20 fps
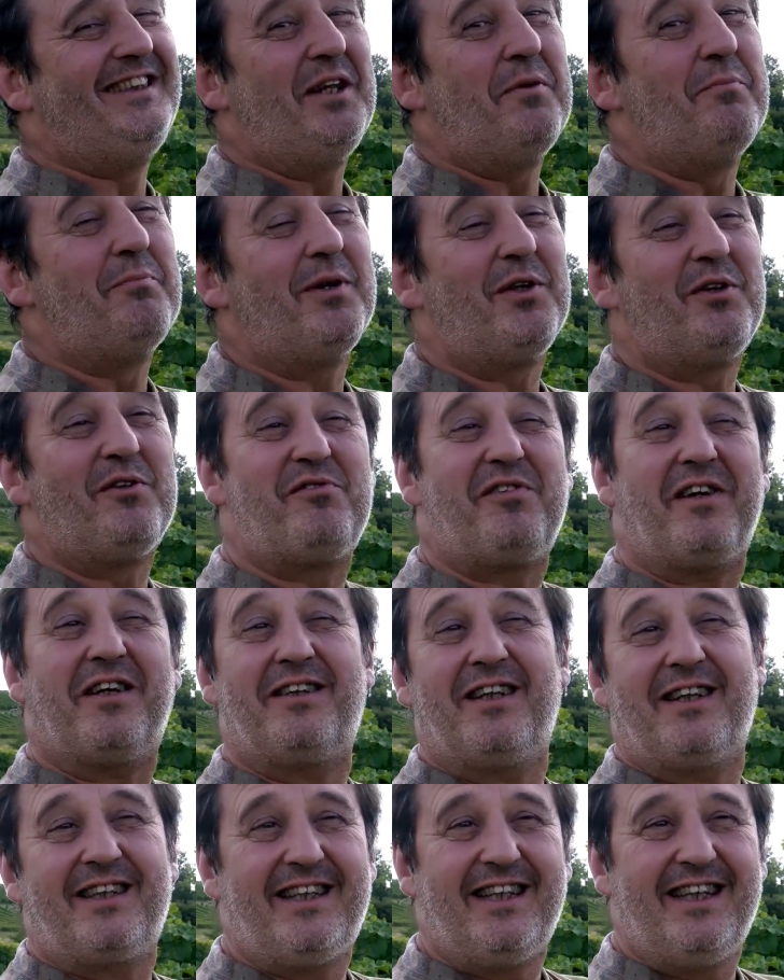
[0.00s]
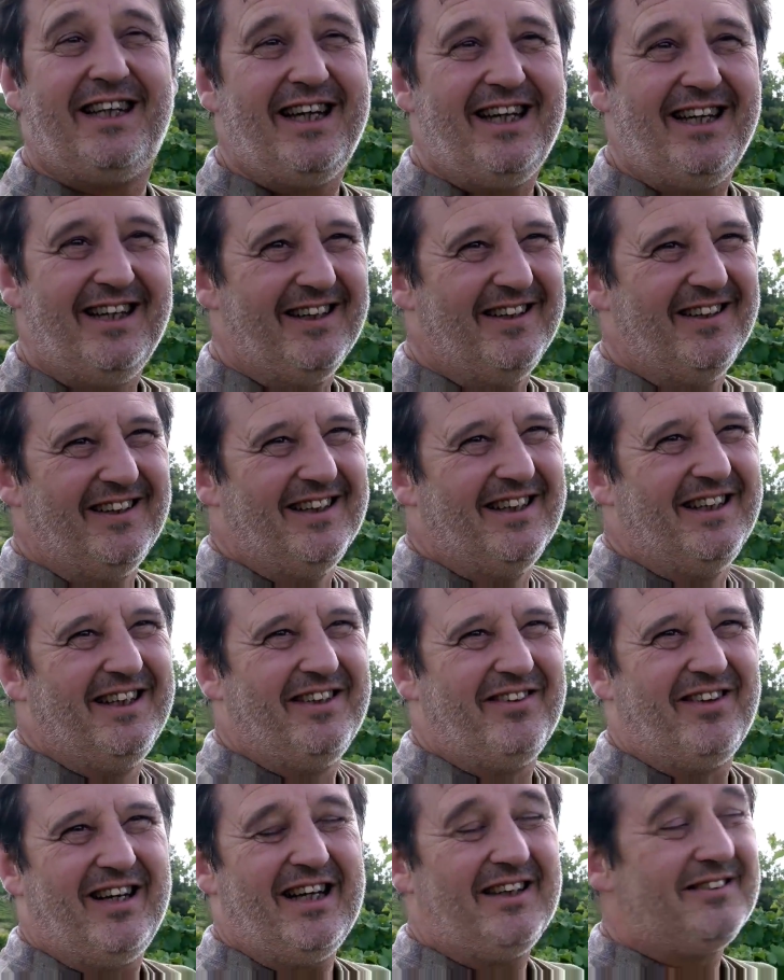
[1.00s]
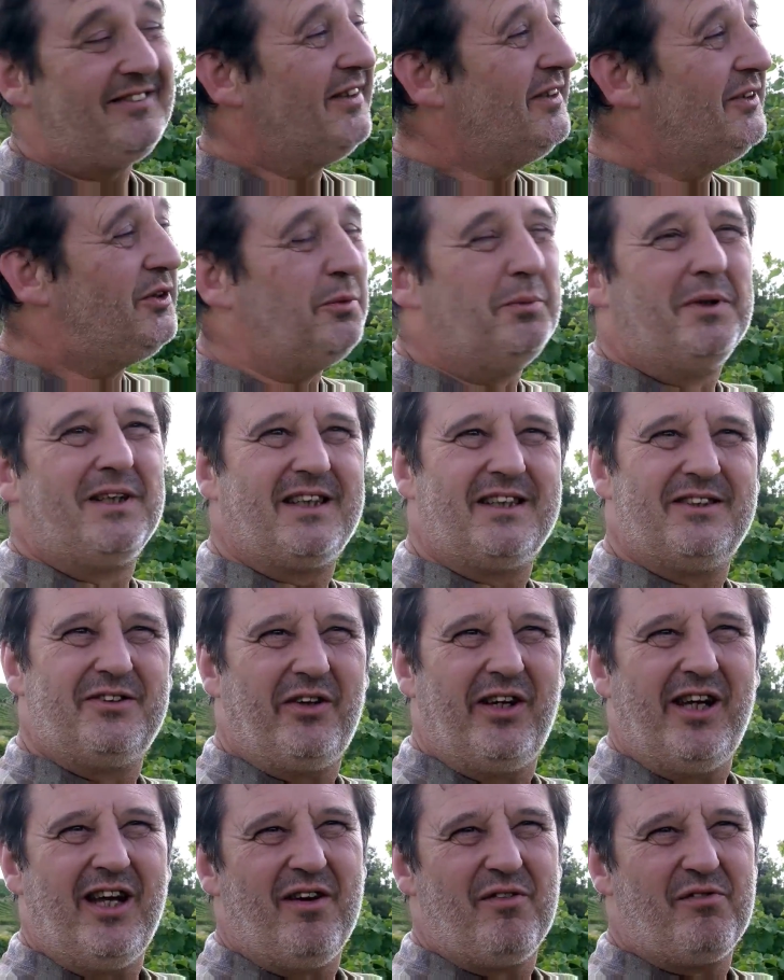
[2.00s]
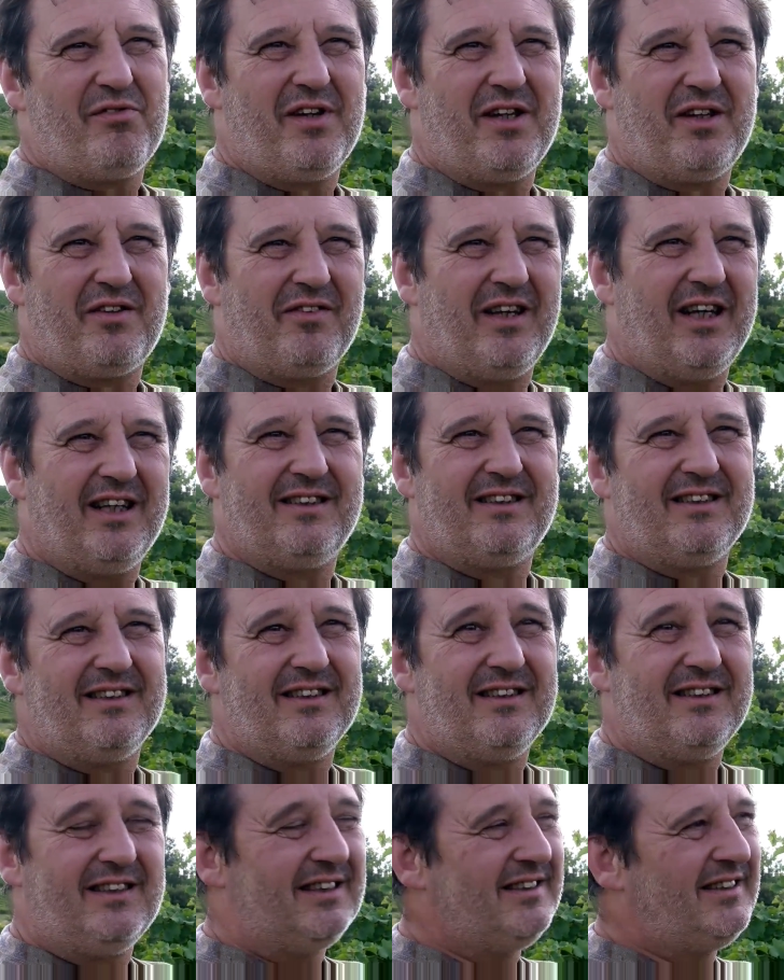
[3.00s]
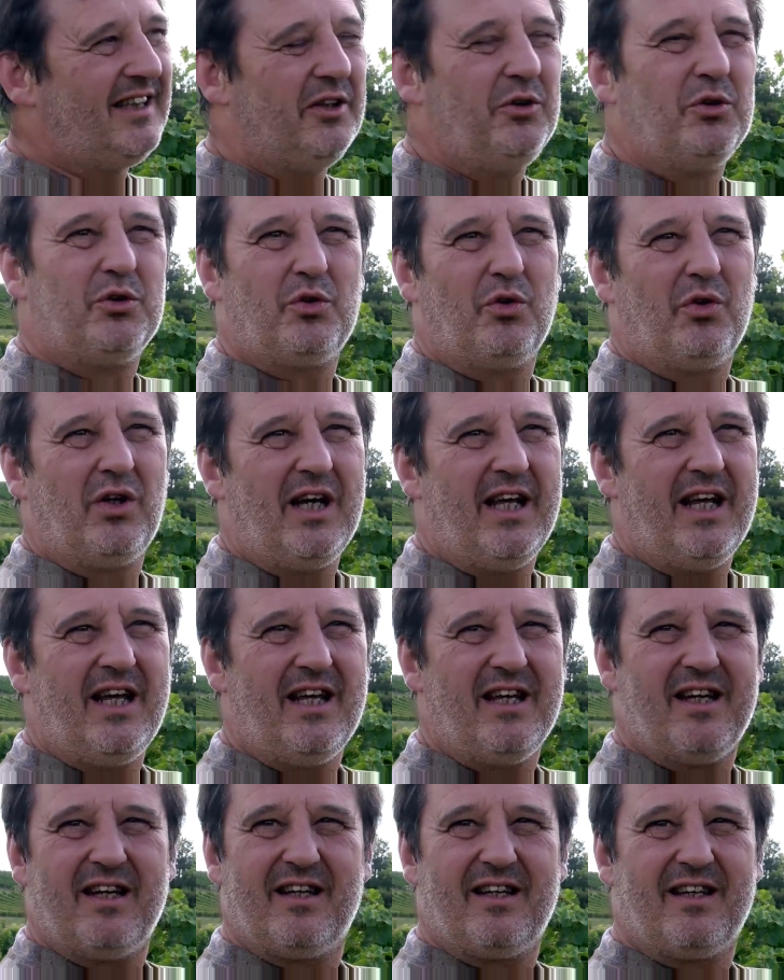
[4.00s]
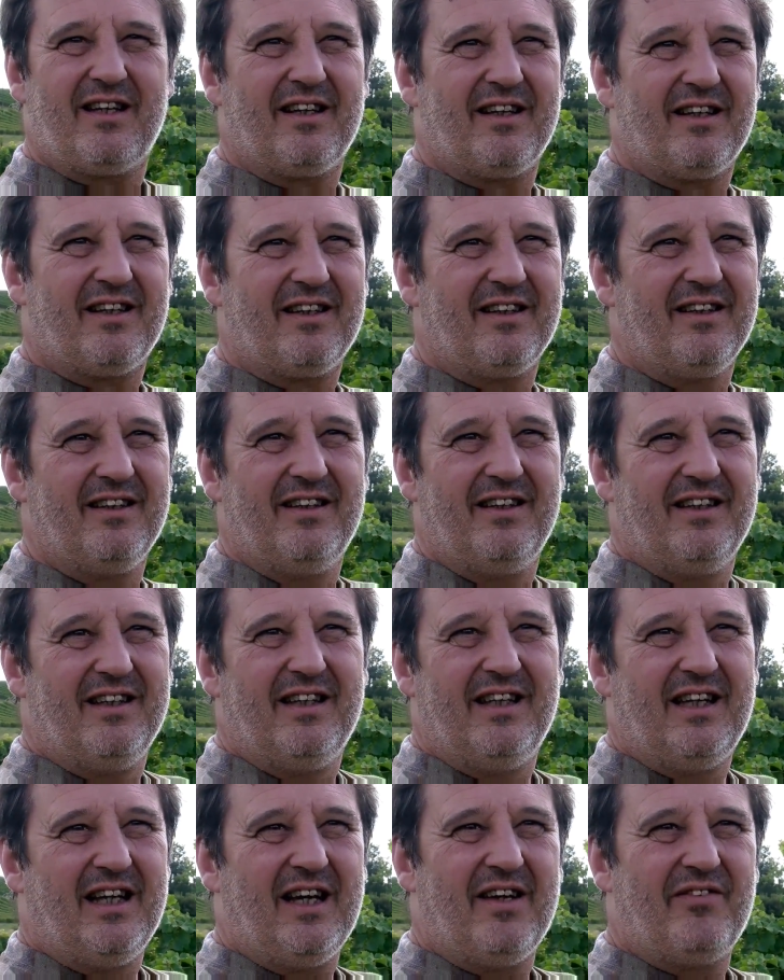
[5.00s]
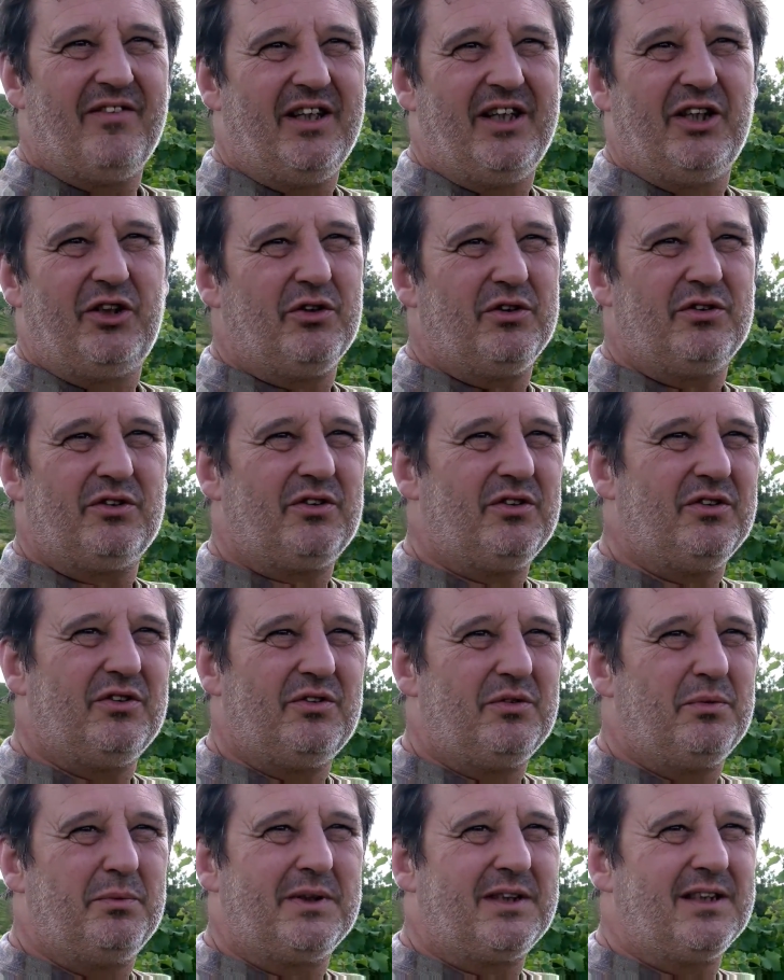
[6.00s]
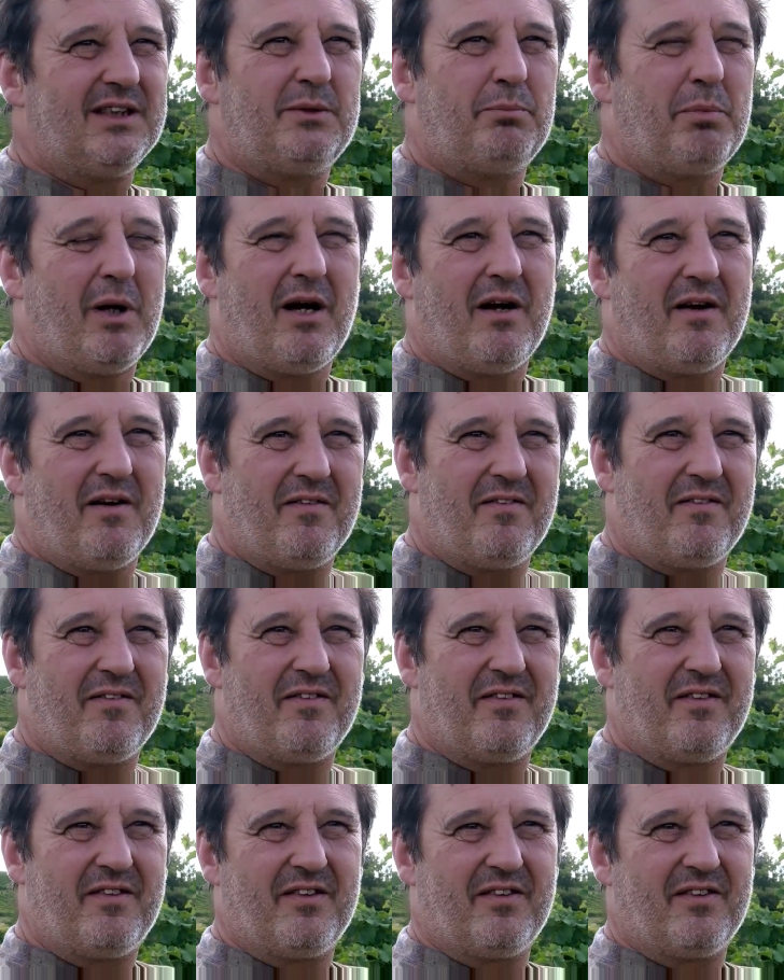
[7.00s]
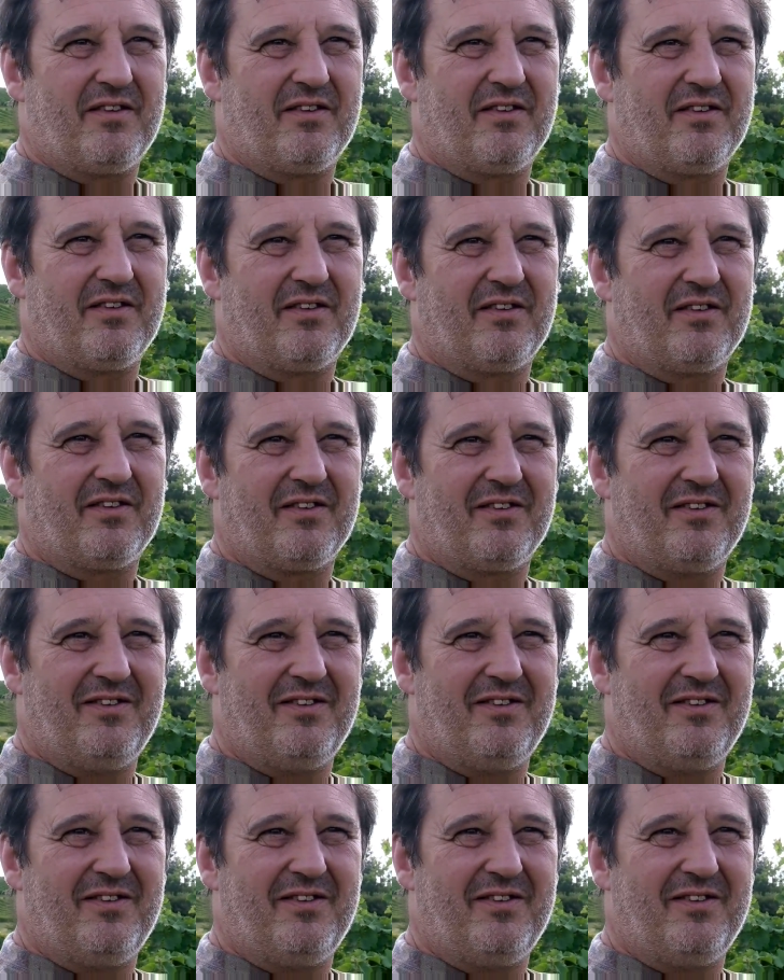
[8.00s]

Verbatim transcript: tu n'aimes pas te faire taquiner, voilà, tu maîtrises rien en fait. Voilà, tu essayes de jongler avec des choses que tu maîtrises pas. Euh...